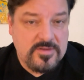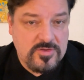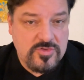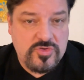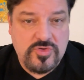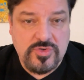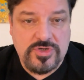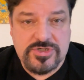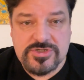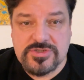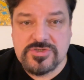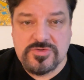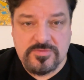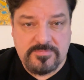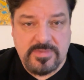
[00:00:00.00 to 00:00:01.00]
Durch
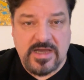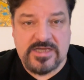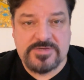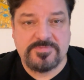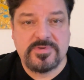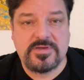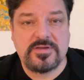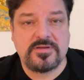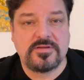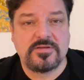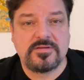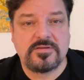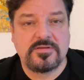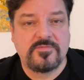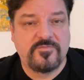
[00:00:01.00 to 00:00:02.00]
zum Beispiel
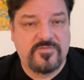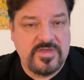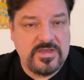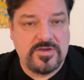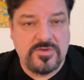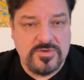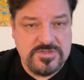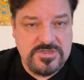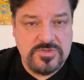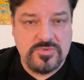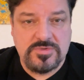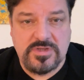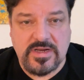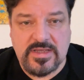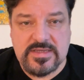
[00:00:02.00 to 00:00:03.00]
Videos, die du
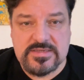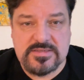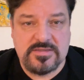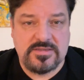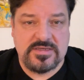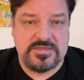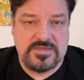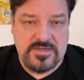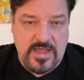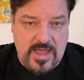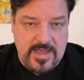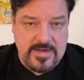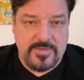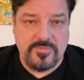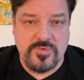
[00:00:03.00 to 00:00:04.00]
drehst, das ist
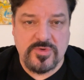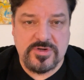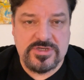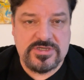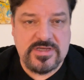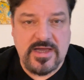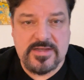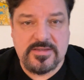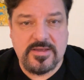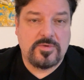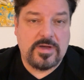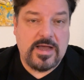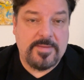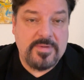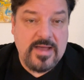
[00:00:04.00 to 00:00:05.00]
eine Möglichkeit,
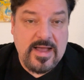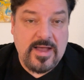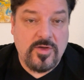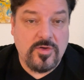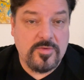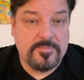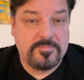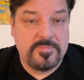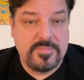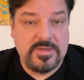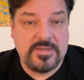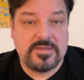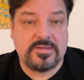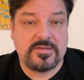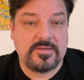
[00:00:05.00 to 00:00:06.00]
aber auch
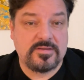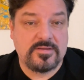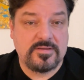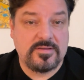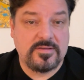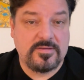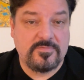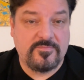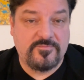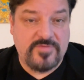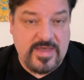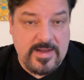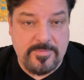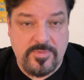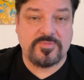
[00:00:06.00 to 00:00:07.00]
mit
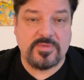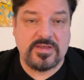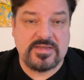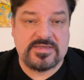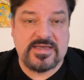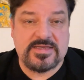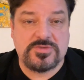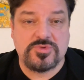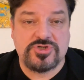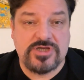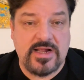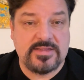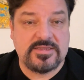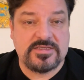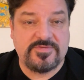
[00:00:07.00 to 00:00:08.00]
Werbung. Das heißt, du
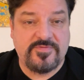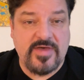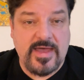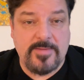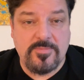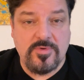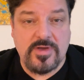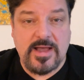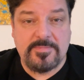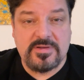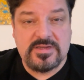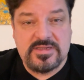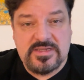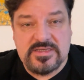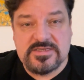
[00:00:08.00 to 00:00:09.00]
schaltest Werbung, aber
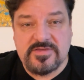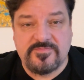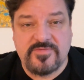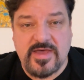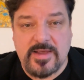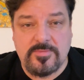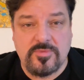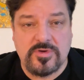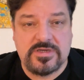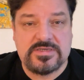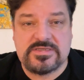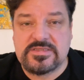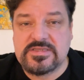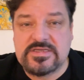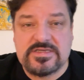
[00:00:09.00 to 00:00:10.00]
diese Werbung
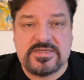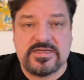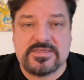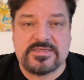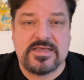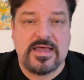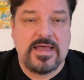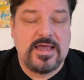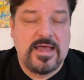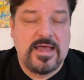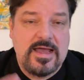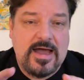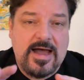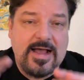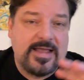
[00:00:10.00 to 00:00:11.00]
ist nicht jetzt
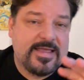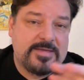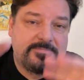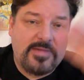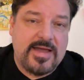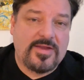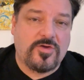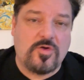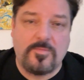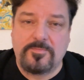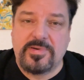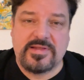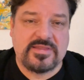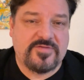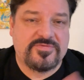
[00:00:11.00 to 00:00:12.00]
allgemein
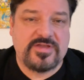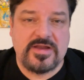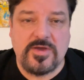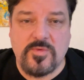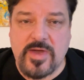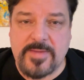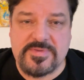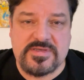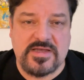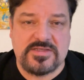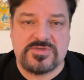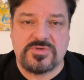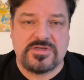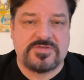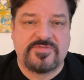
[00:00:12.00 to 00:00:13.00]
komplett auf deiner Website,
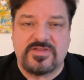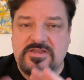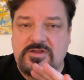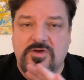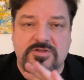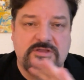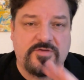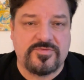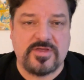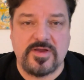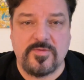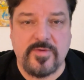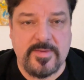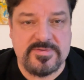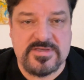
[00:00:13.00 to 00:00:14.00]
sodass wenn die Leute auf
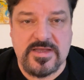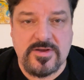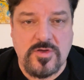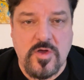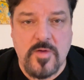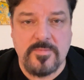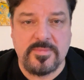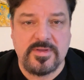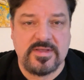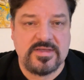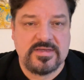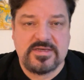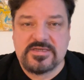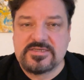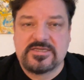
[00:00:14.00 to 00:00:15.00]
deine Website kommen,
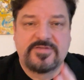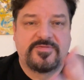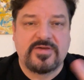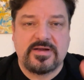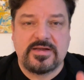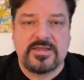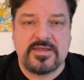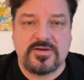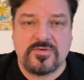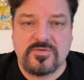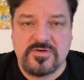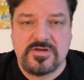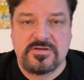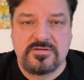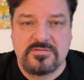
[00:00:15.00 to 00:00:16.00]
sich verlieren
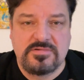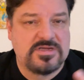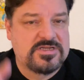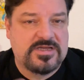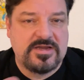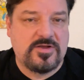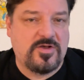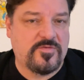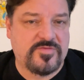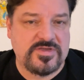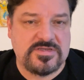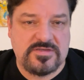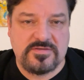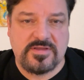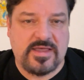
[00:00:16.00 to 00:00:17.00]
und nicht genau
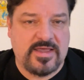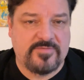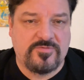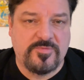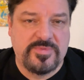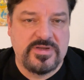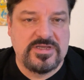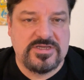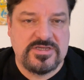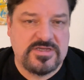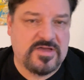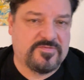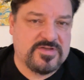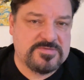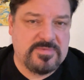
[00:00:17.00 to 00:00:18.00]
wissen, äh, wo bin ich
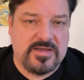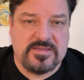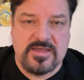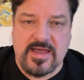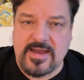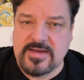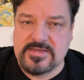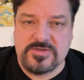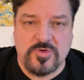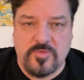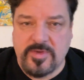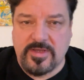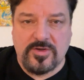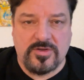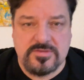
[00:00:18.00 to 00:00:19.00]
hier, was macht er alles, oh
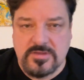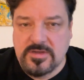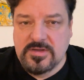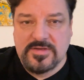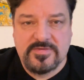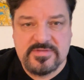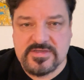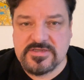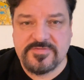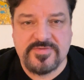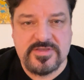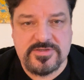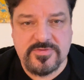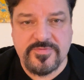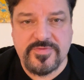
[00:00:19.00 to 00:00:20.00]
mein Gott, das ist
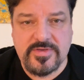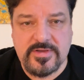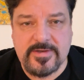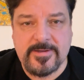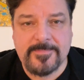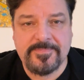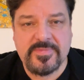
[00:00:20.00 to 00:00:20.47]
viel zu viel,